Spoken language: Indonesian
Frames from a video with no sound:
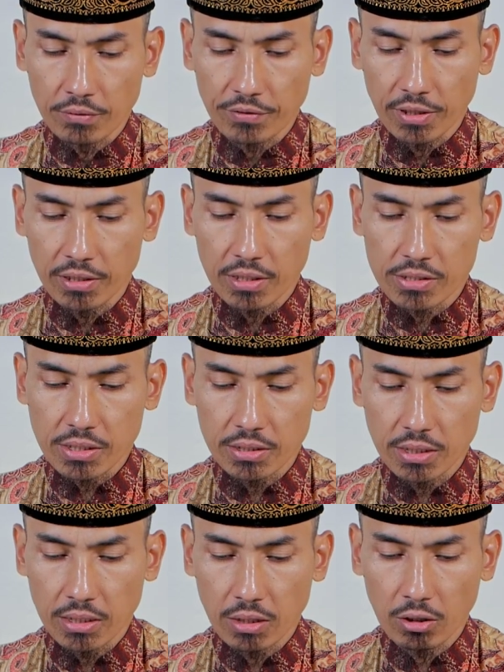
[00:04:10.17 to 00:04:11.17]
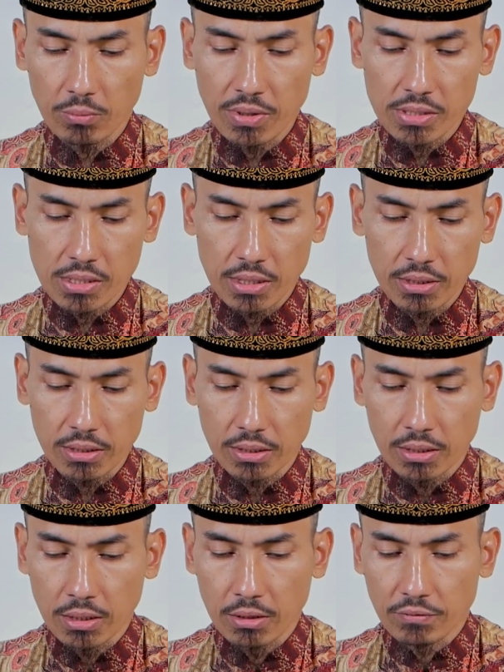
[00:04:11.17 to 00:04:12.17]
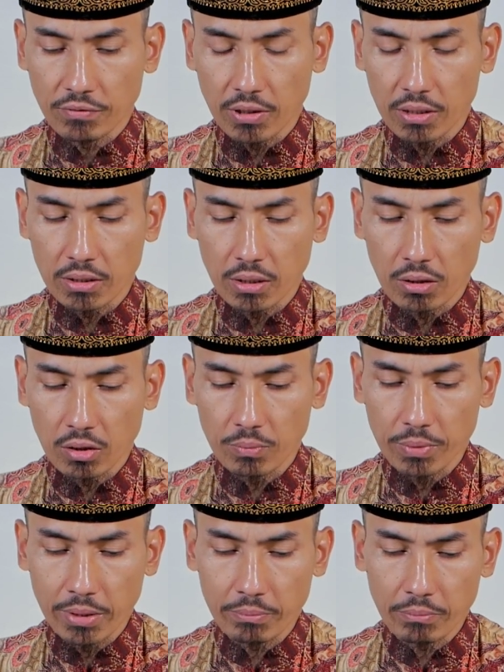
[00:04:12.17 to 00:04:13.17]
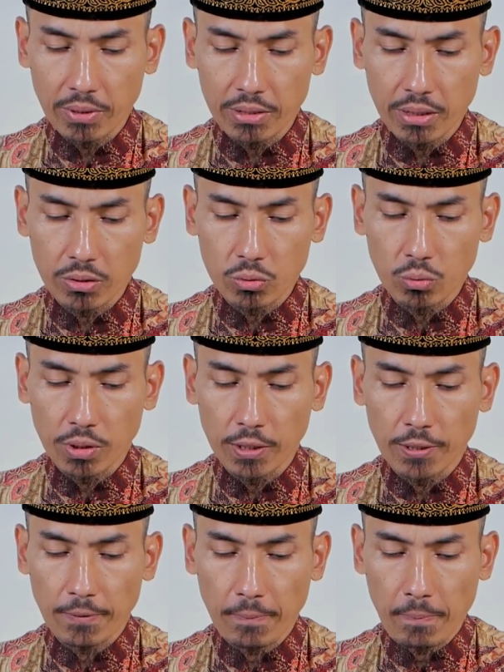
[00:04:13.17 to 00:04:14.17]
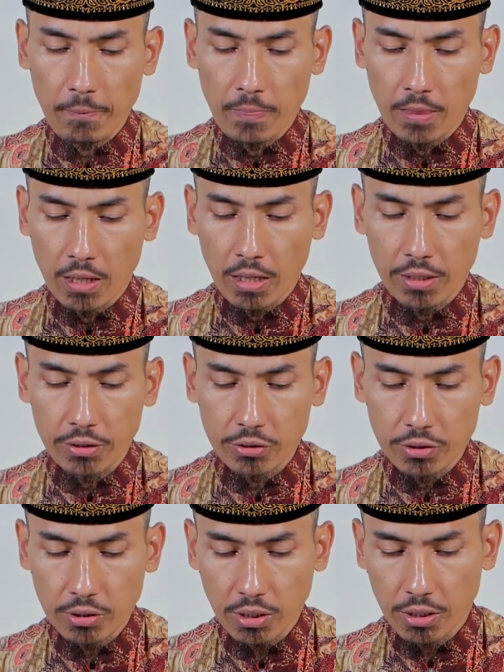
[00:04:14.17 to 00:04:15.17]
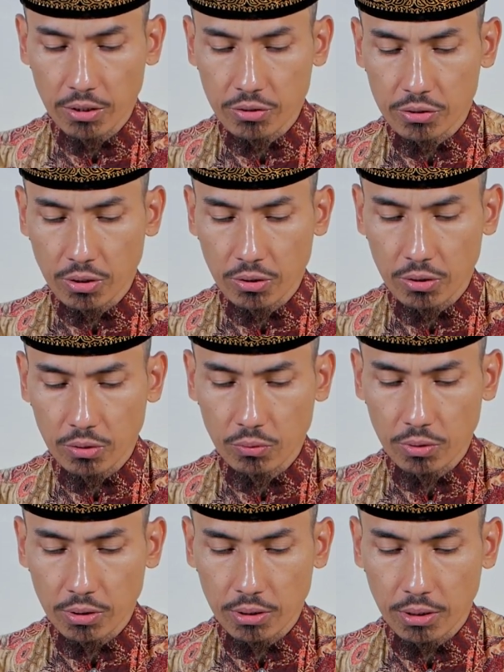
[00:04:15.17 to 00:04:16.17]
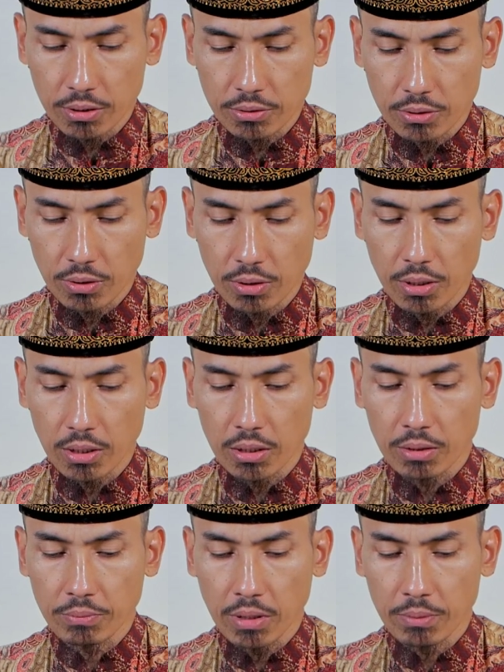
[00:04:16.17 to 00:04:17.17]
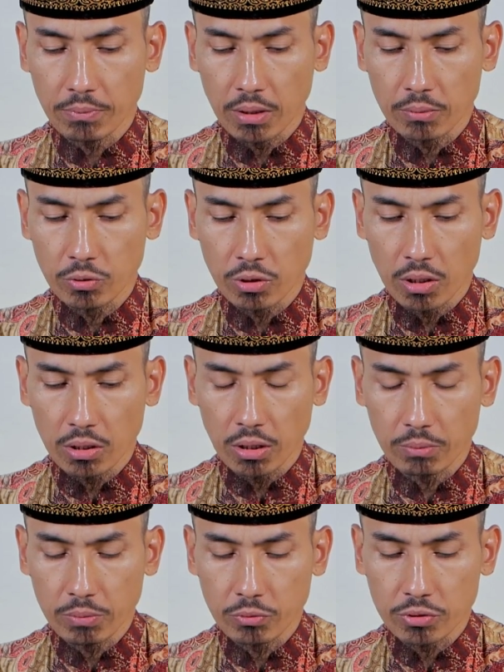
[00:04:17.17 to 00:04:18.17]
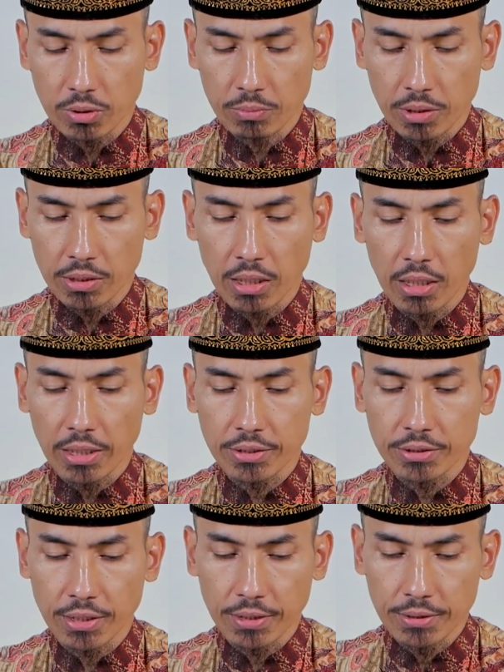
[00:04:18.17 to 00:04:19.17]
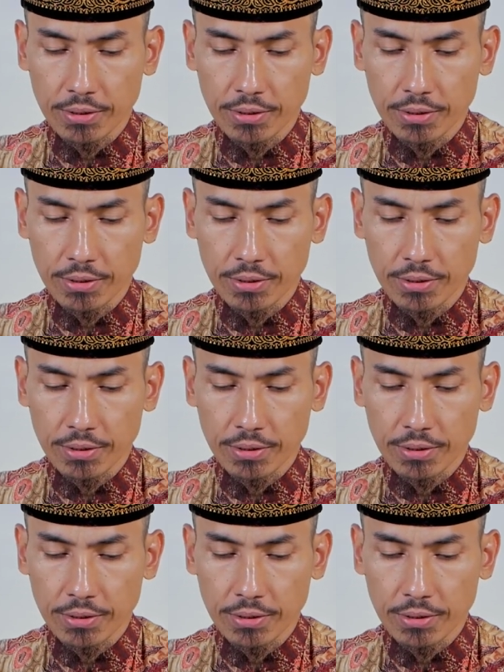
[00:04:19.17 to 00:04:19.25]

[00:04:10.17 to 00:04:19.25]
fa idza sajada ghamazani fa idza qama madattuha Hadis ini hadis yang dikeluarkan oleh Imam Al-Bukhari, Imam Muslim dan yang lainnya.